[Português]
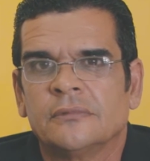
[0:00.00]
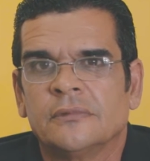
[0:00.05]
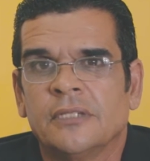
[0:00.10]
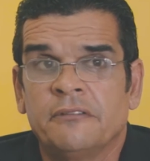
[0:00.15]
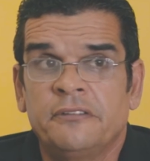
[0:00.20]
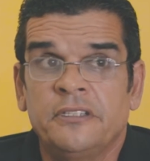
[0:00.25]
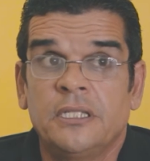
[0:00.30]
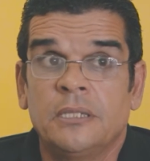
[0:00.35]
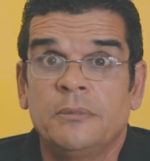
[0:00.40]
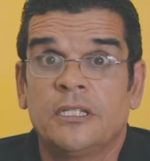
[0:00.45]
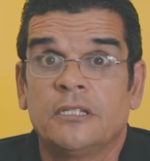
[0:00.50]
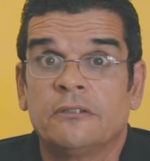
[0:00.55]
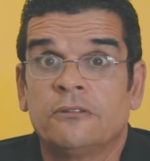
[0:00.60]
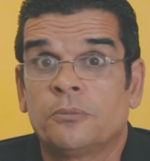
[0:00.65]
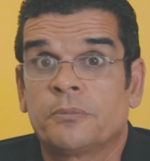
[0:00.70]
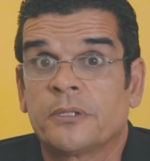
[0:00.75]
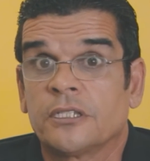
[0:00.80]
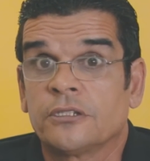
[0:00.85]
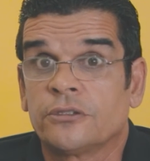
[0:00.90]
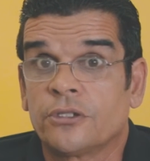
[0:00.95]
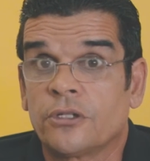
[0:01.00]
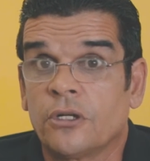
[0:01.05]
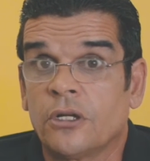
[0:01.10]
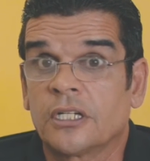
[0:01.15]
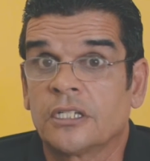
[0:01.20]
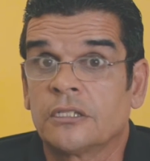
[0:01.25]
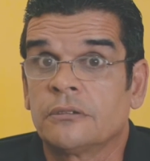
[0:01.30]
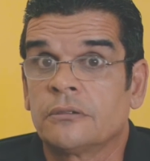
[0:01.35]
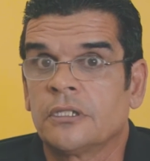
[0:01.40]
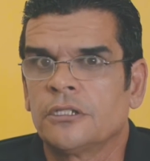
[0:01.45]
A vida me levou para as
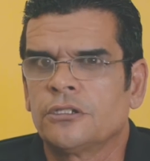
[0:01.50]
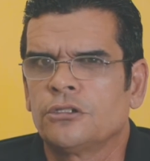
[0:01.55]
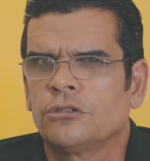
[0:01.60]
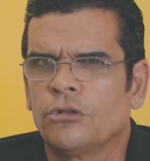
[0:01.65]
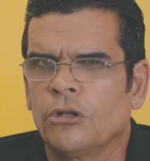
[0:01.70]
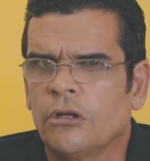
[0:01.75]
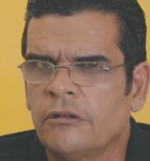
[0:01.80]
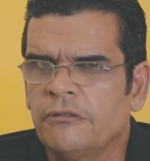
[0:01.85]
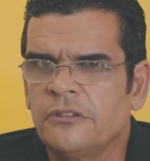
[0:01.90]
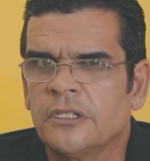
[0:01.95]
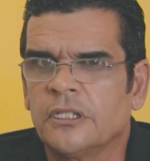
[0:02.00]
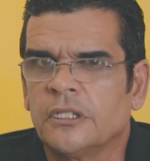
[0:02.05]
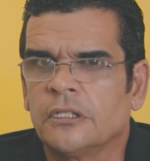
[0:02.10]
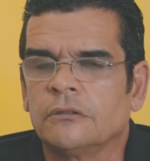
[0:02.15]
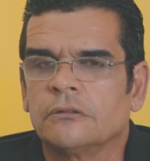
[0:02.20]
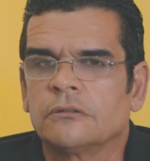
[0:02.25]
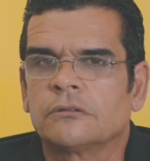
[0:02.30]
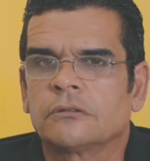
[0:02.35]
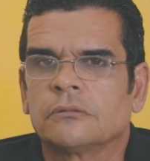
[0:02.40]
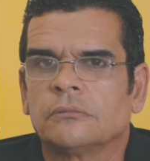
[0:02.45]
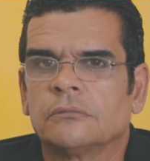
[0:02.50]
drogas durante nove anos.